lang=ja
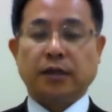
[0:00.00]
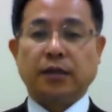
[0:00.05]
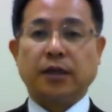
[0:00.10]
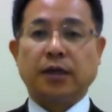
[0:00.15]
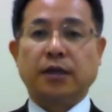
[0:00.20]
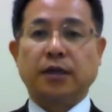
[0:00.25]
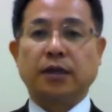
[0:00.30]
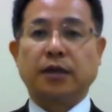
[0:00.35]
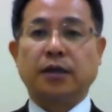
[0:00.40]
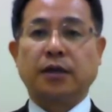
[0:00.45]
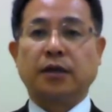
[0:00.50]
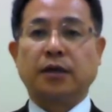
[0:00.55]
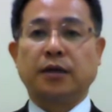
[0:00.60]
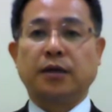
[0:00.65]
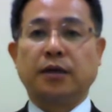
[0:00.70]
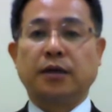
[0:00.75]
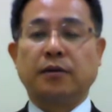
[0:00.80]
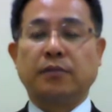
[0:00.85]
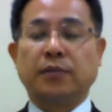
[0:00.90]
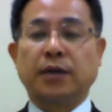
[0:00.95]

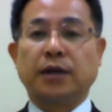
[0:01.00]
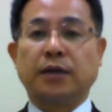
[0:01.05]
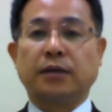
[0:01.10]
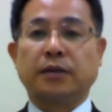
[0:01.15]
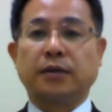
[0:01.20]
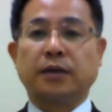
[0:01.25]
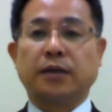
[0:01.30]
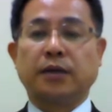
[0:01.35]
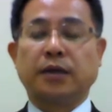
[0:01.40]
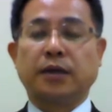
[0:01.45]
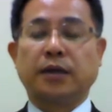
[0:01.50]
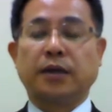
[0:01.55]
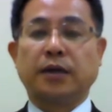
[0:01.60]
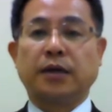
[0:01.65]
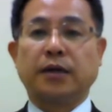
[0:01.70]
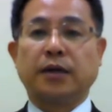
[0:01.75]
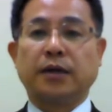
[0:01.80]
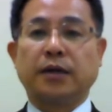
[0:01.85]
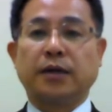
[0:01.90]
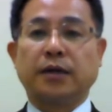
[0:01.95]
で、まあ、
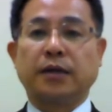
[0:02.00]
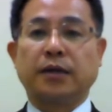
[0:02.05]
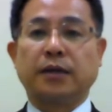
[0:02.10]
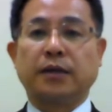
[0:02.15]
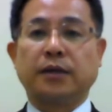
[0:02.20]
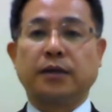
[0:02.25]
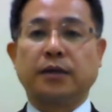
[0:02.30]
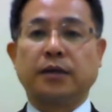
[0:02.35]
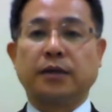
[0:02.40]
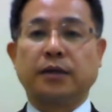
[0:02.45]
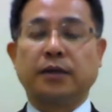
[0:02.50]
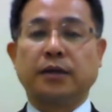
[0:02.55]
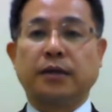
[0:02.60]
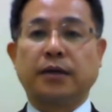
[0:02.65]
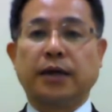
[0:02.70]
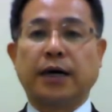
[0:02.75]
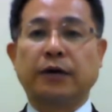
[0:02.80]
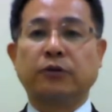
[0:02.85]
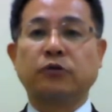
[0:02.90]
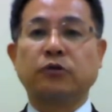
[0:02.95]

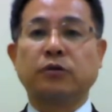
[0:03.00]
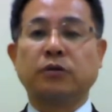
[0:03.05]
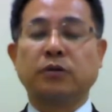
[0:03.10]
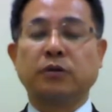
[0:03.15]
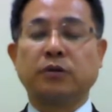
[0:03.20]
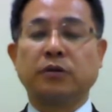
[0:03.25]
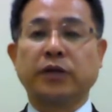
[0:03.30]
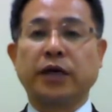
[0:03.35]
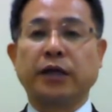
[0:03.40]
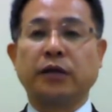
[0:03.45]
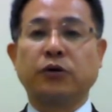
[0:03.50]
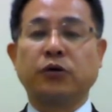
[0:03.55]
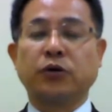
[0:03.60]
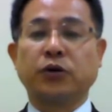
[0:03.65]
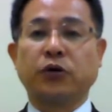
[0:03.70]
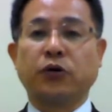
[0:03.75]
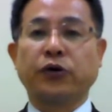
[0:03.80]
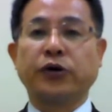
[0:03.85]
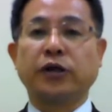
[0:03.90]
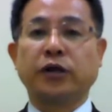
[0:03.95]
えー、ある年度
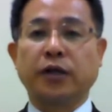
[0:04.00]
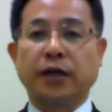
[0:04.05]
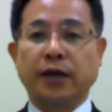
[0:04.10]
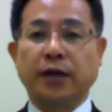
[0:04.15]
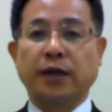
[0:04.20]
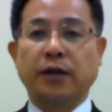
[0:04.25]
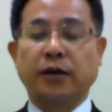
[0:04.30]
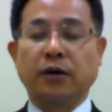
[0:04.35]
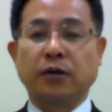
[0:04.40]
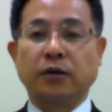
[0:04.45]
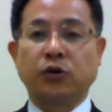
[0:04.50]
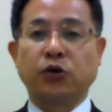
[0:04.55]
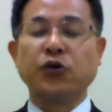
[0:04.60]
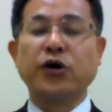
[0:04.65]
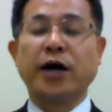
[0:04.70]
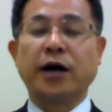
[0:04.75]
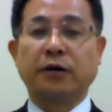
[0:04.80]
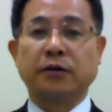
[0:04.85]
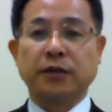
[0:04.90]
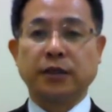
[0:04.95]
において、どの
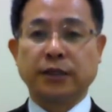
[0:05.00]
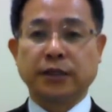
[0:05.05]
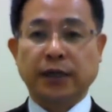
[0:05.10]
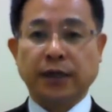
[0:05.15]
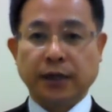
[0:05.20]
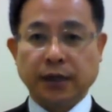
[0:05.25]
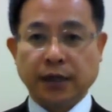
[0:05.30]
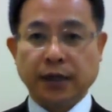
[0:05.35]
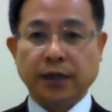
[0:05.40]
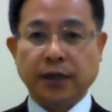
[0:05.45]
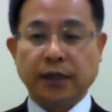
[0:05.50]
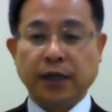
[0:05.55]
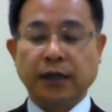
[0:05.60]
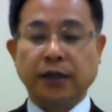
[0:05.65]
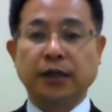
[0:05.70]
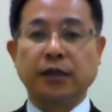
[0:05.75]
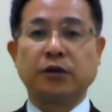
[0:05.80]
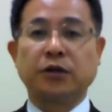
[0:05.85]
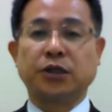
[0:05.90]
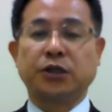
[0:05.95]
役員さんが年
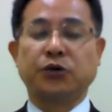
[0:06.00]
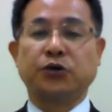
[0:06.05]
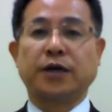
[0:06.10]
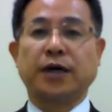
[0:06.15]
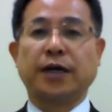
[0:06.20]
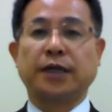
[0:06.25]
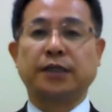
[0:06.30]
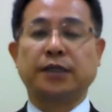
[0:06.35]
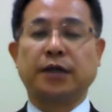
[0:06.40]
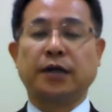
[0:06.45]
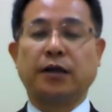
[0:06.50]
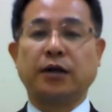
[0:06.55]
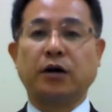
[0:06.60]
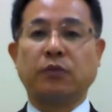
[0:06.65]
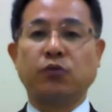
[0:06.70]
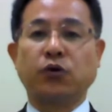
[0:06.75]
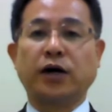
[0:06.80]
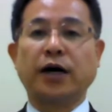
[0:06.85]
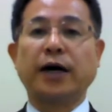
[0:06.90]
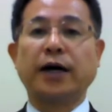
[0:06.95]
金の支給開始年
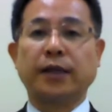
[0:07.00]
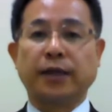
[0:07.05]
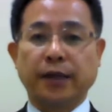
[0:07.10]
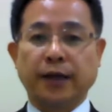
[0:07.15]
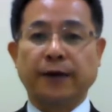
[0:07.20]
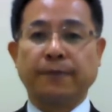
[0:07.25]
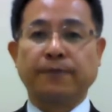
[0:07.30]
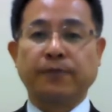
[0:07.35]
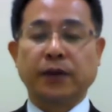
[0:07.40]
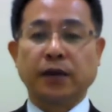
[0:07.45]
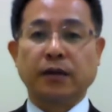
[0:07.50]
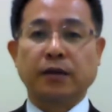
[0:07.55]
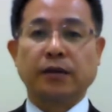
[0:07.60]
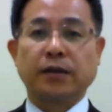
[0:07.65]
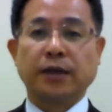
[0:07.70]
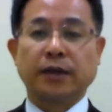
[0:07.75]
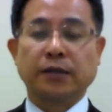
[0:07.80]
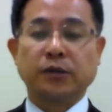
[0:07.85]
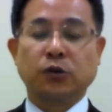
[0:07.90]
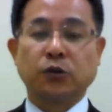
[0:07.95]
齢を迎え
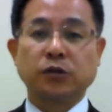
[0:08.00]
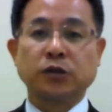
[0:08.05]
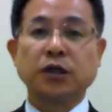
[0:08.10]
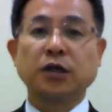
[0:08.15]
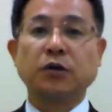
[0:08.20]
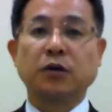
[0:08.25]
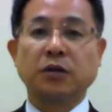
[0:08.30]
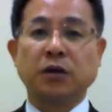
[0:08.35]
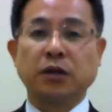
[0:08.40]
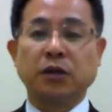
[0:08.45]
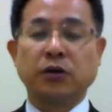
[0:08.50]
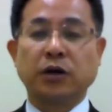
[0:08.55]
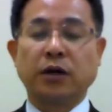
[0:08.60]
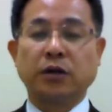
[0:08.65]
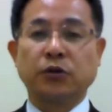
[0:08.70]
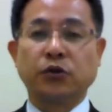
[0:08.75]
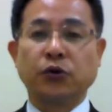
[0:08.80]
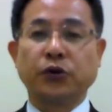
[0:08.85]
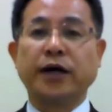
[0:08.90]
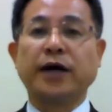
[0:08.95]
て、で、その次の年度は
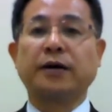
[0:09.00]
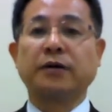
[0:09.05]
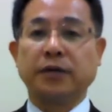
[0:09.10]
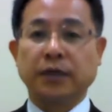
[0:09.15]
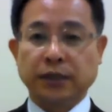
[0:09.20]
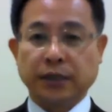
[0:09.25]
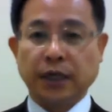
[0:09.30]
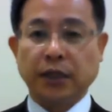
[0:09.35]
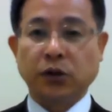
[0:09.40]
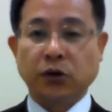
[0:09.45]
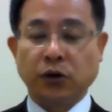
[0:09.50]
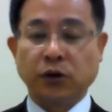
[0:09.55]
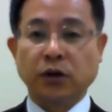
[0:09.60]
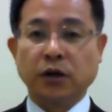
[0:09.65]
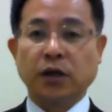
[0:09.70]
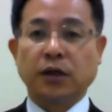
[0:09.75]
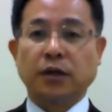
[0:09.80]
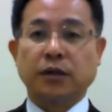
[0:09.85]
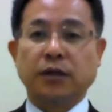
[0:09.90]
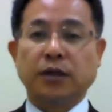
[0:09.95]
どの役員さんと、
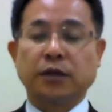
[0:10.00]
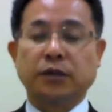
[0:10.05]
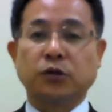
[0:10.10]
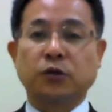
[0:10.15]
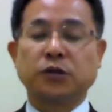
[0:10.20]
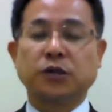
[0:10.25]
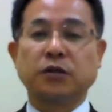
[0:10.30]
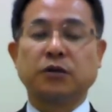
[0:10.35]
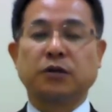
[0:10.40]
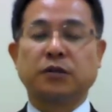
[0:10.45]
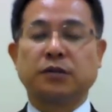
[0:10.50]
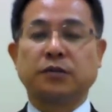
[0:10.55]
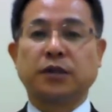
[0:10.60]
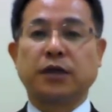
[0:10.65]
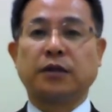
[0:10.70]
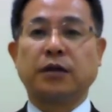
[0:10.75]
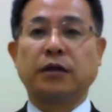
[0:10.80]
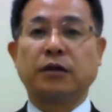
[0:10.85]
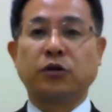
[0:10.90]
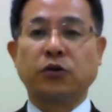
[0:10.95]
で、その次の
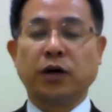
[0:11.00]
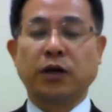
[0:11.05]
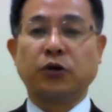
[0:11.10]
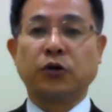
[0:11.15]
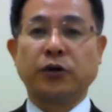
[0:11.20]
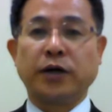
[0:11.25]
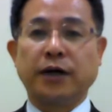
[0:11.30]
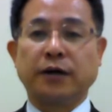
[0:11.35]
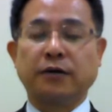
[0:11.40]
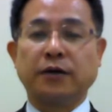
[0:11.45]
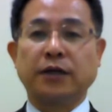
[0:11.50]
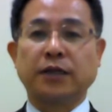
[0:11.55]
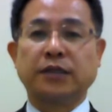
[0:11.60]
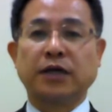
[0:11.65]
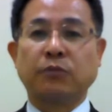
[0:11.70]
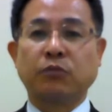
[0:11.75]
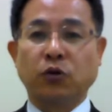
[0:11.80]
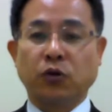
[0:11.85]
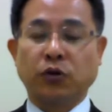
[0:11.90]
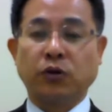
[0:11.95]
年度はどの役員
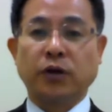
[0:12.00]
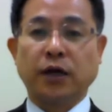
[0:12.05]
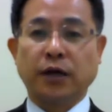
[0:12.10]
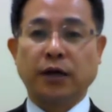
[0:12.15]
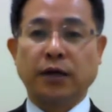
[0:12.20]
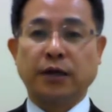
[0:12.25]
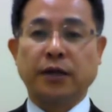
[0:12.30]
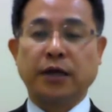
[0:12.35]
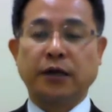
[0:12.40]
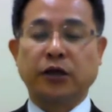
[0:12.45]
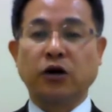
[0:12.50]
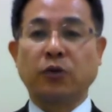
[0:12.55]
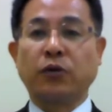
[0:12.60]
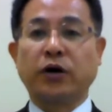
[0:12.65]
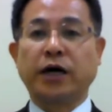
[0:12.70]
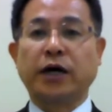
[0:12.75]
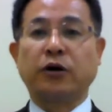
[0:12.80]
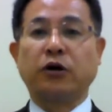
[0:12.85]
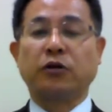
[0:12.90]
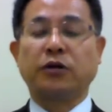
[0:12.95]
さんも年金をも
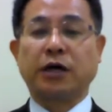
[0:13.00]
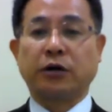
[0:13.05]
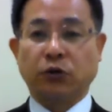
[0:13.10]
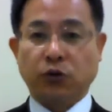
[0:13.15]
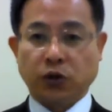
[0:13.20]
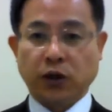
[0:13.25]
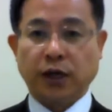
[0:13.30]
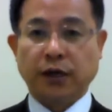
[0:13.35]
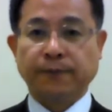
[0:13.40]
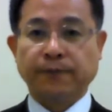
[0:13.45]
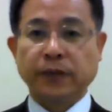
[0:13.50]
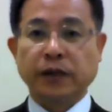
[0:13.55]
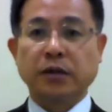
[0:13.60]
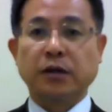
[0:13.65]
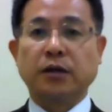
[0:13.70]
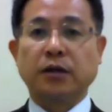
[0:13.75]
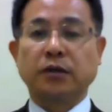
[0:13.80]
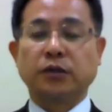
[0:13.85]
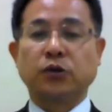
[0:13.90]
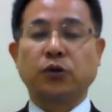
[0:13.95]
らえるようになるとか、
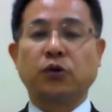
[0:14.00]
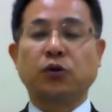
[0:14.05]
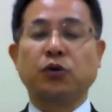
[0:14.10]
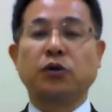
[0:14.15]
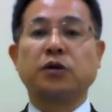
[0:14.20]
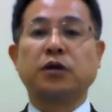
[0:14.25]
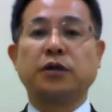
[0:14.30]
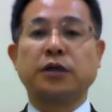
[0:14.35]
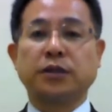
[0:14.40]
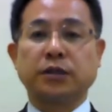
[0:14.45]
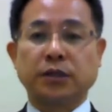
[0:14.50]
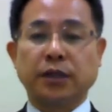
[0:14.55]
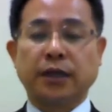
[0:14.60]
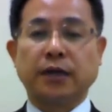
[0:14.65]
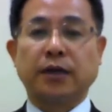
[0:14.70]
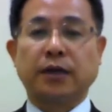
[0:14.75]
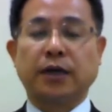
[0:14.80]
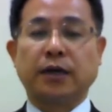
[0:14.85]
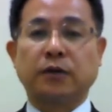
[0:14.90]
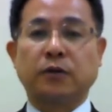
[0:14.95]
そういうことでですね、
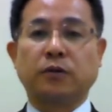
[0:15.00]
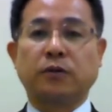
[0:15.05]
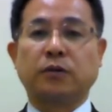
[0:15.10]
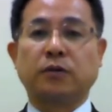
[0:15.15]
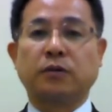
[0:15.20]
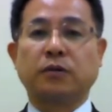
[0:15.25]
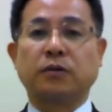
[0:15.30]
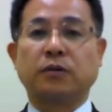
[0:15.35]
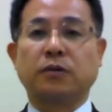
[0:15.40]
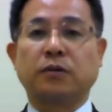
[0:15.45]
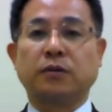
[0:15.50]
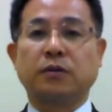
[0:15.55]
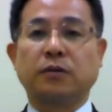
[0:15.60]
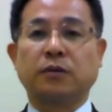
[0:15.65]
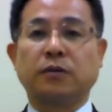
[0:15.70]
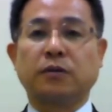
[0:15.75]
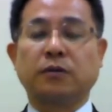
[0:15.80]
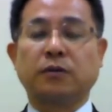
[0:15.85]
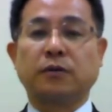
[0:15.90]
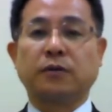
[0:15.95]
あ
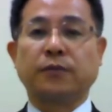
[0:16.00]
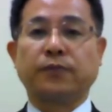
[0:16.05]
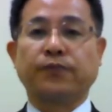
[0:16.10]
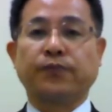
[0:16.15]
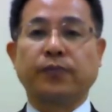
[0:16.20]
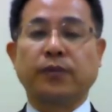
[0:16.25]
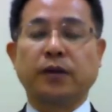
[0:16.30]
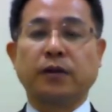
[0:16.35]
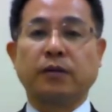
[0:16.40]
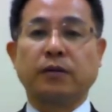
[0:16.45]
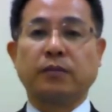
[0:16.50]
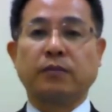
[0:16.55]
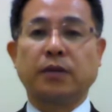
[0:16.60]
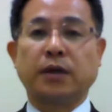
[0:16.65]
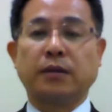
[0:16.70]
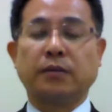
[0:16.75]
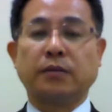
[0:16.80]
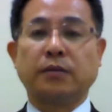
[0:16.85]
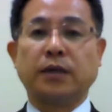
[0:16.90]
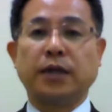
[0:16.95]
のー、ま
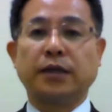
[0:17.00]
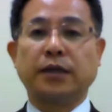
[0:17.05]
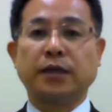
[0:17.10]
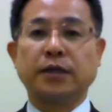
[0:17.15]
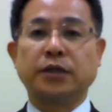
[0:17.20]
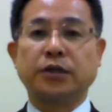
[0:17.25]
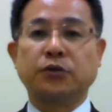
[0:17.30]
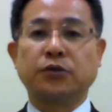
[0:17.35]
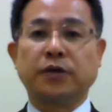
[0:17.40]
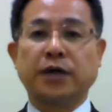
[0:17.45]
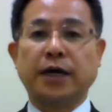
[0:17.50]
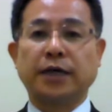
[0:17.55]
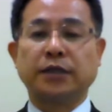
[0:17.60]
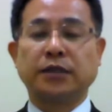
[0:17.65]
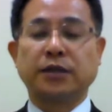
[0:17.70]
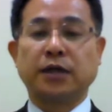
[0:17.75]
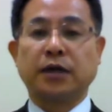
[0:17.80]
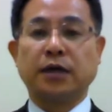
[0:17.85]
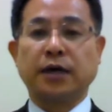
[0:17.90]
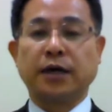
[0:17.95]
あ、年金支給開
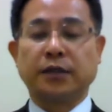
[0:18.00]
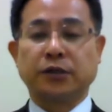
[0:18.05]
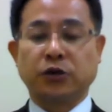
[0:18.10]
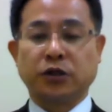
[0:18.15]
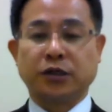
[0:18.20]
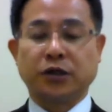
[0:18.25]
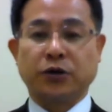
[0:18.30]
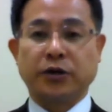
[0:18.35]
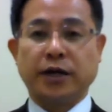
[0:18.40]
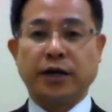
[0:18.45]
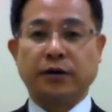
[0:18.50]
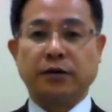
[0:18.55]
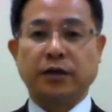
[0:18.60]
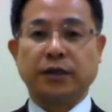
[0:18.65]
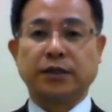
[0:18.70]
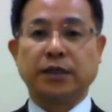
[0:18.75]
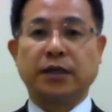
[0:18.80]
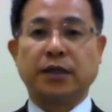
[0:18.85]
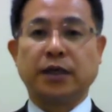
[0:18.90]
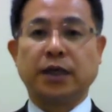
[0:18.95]
始年齢がそれぞれの役
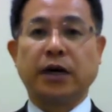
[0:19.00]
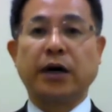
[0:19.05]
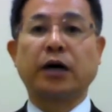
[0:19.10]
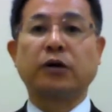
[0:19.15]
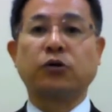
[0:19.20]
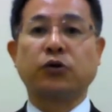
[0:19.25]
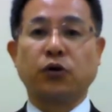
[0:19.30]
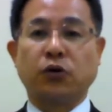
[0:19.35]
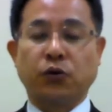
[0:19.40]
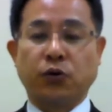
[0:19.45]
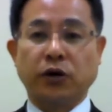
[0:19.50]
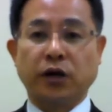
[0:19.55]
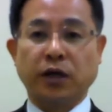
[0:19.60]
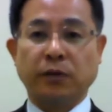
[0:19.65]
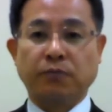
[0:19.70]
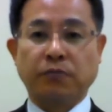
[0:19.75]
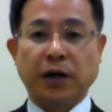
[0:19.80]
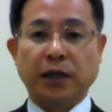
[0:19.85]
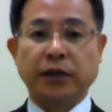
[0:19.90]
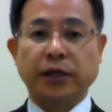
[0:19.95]
員さんで変わるということは一
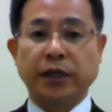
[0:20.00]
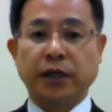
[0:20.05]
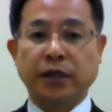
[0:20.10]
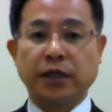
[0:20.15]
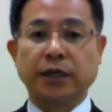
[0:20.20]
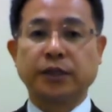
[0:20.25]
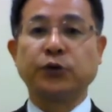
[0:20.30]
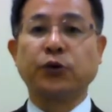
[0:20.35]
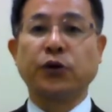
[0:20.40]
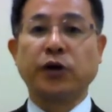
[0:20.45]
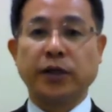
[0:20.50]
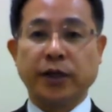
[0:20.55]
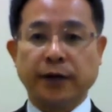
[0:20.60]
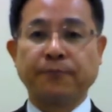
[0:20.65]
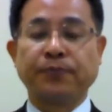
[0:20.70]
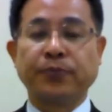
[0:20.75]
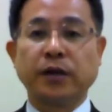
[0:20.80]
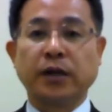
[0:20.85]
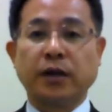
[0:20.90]
般的ですのでね、